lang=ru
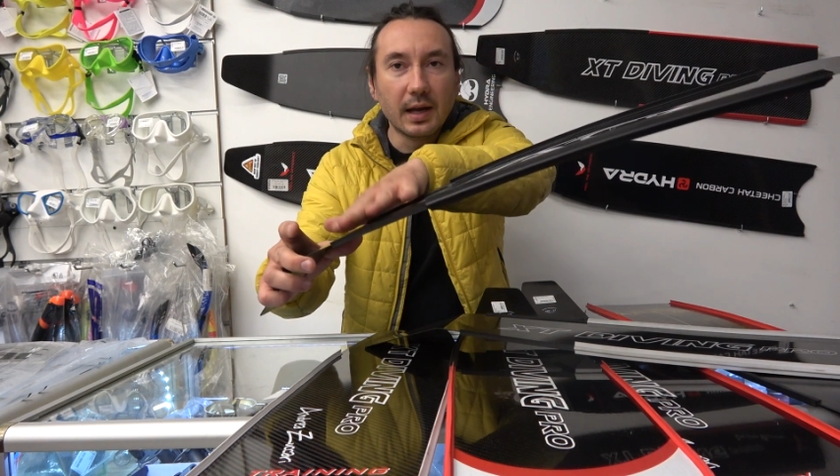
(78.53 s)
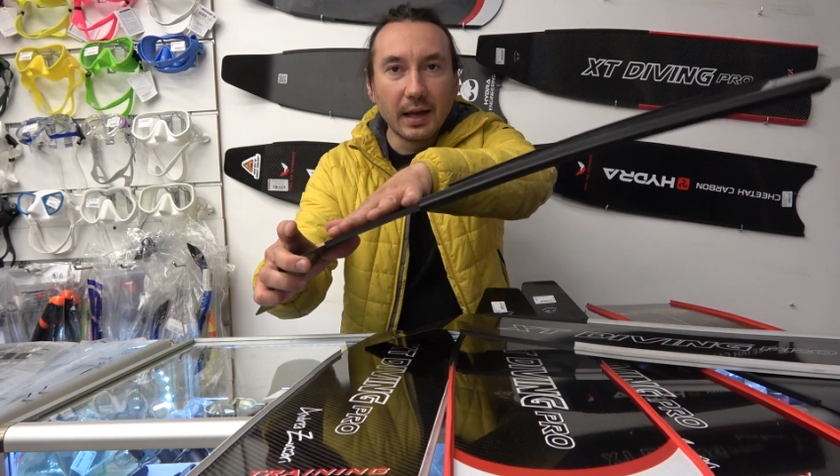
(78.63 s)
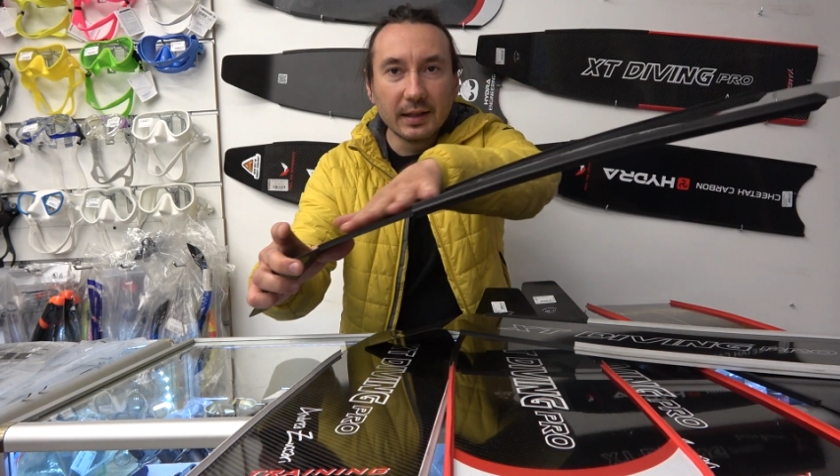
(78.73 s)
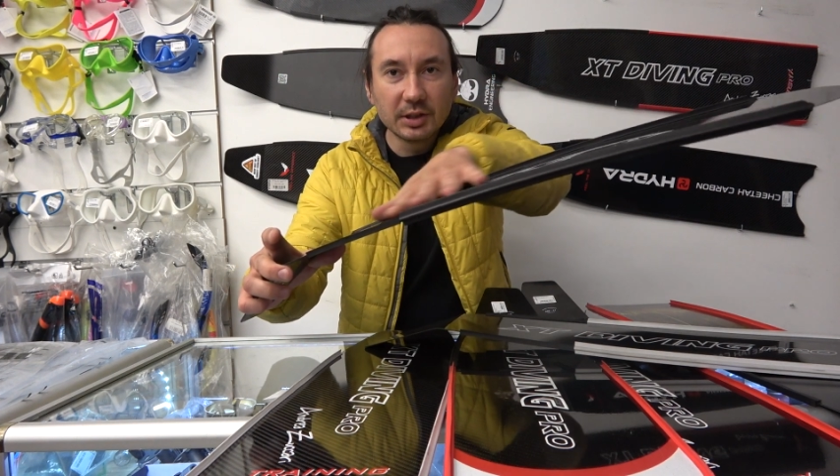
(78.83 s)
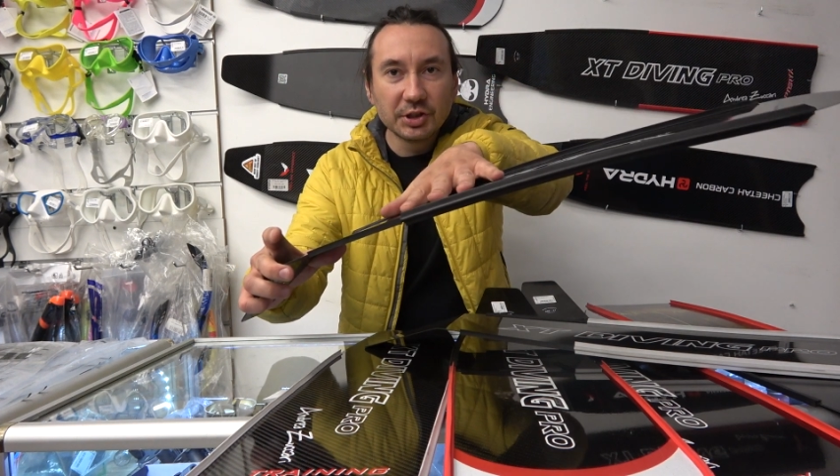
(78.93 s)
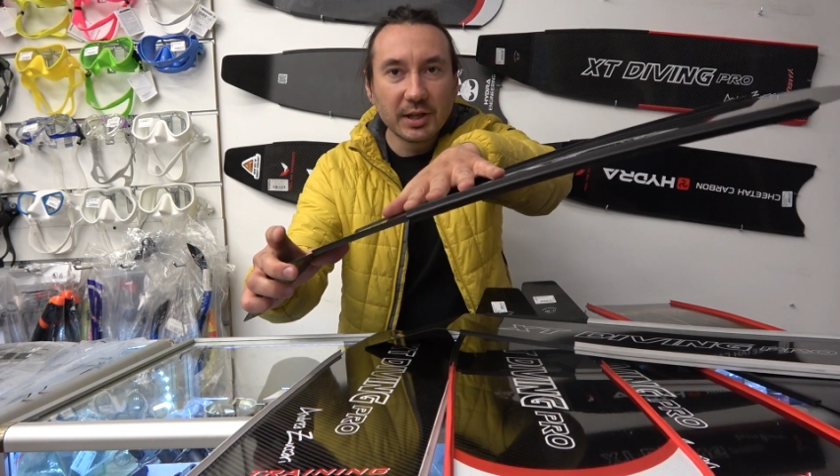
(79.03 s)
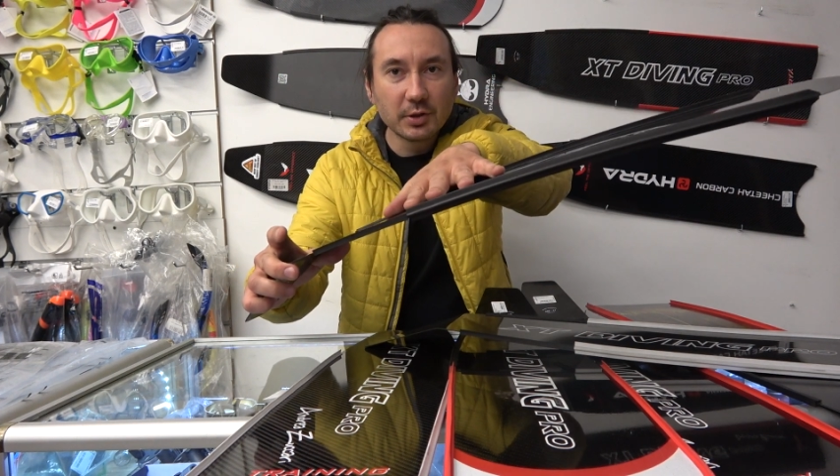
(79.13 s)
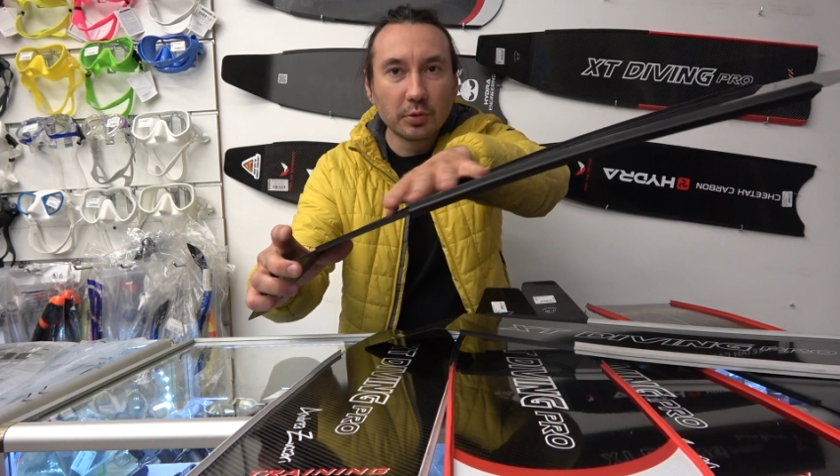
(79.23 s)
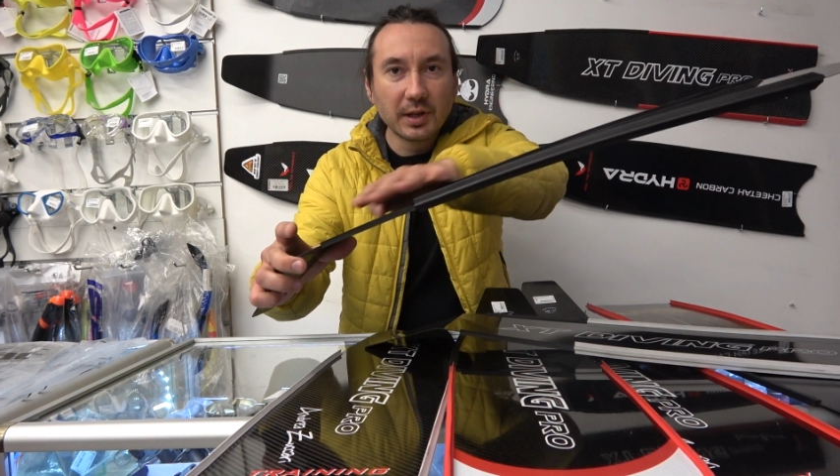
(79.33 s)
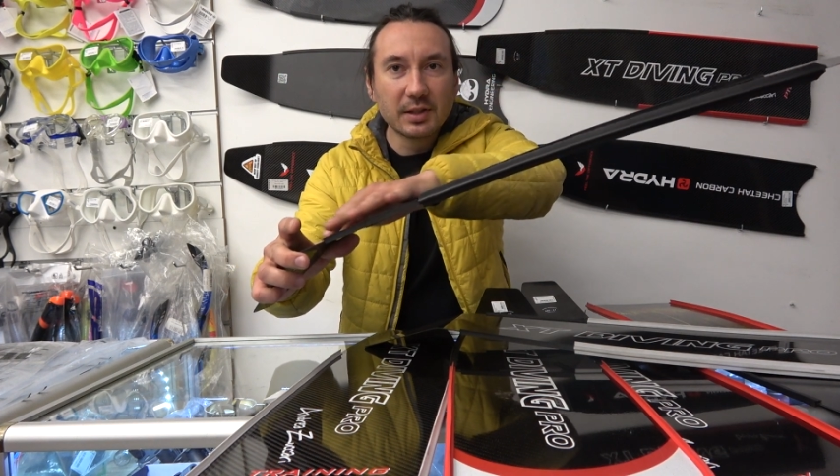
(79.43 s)
Эта
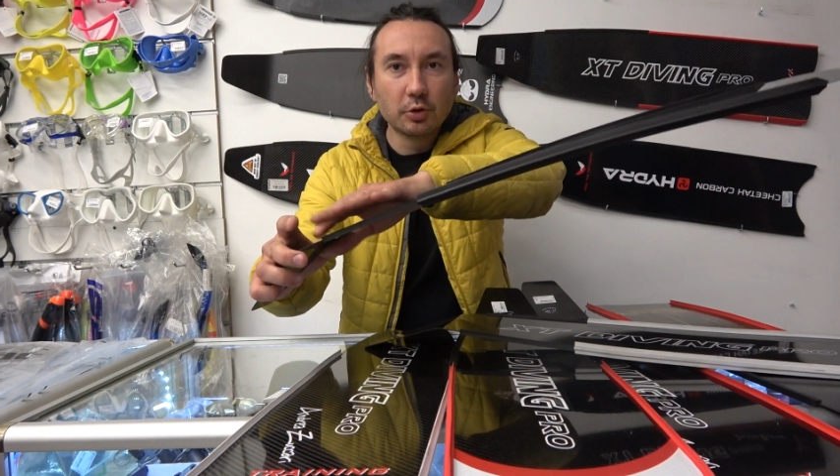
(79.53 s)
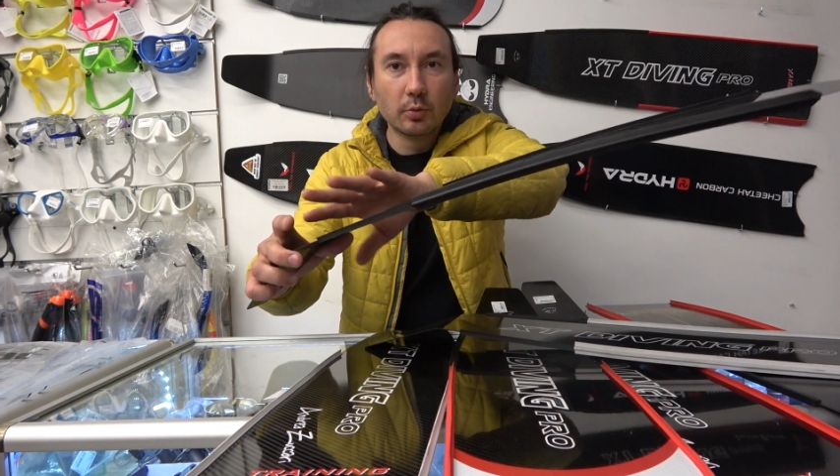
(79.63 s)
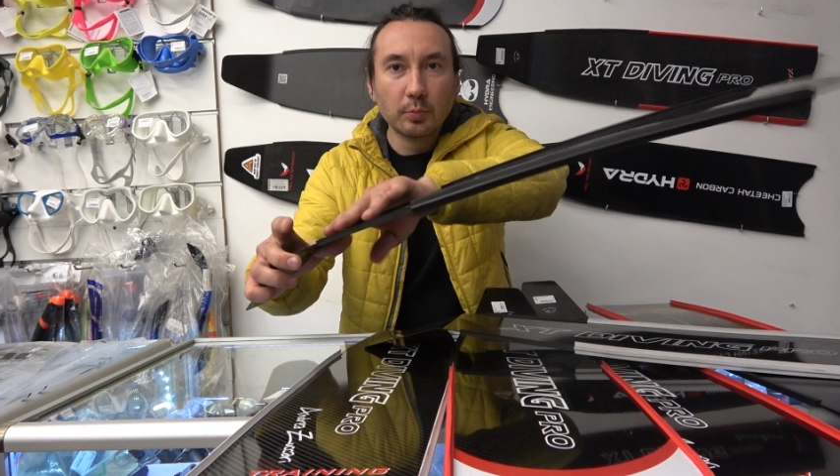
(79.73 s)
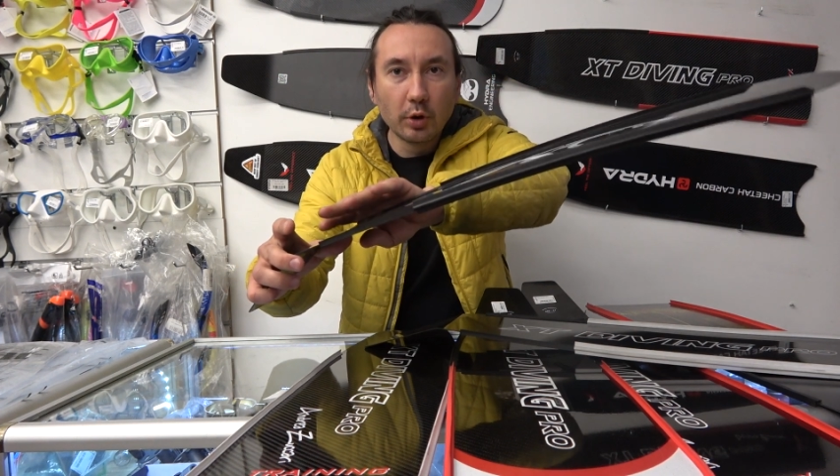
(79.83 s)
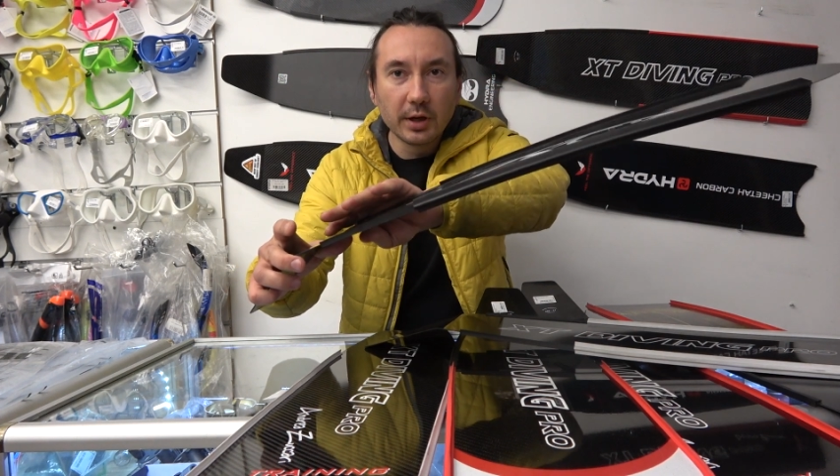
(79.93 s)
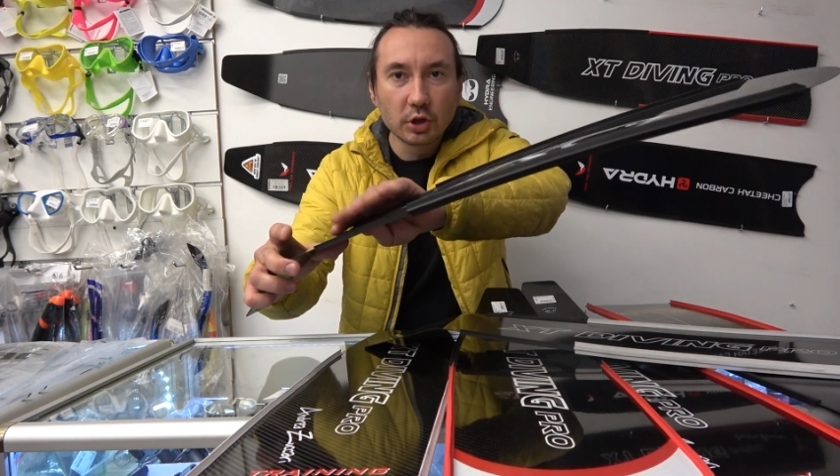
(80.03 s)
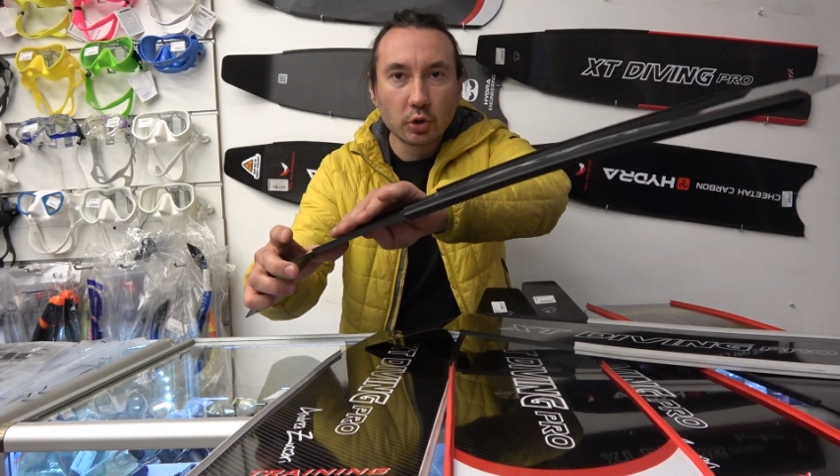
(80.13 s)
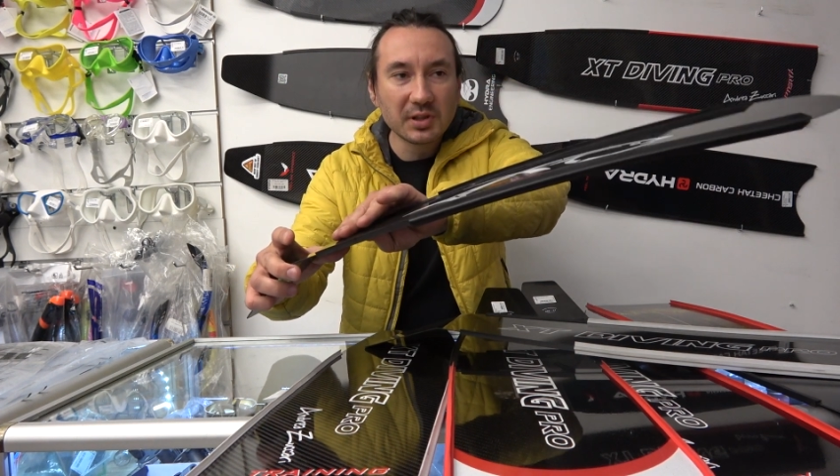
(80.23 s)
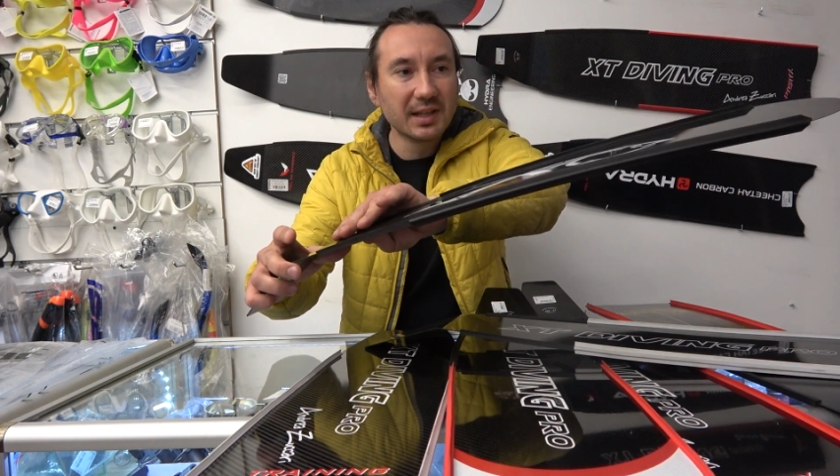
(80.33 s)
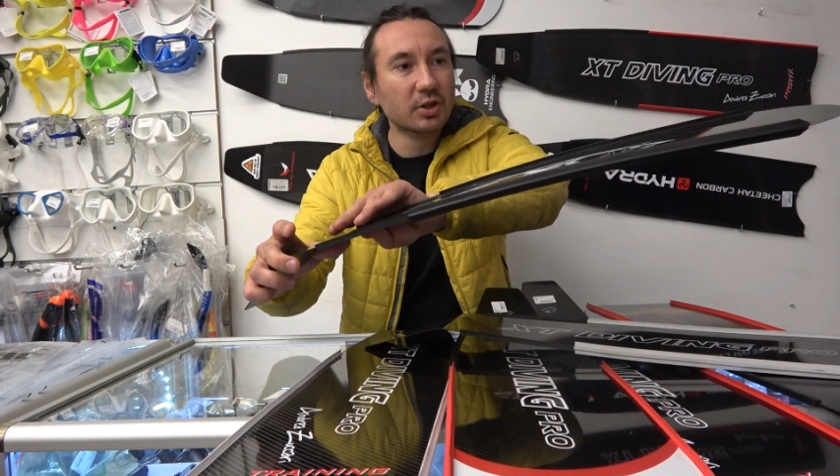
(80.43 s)
часть у нас идет более
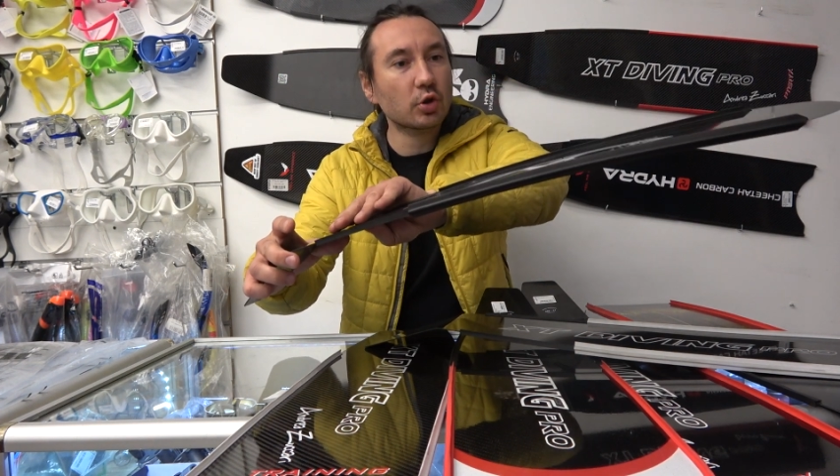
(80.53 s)
жесткая,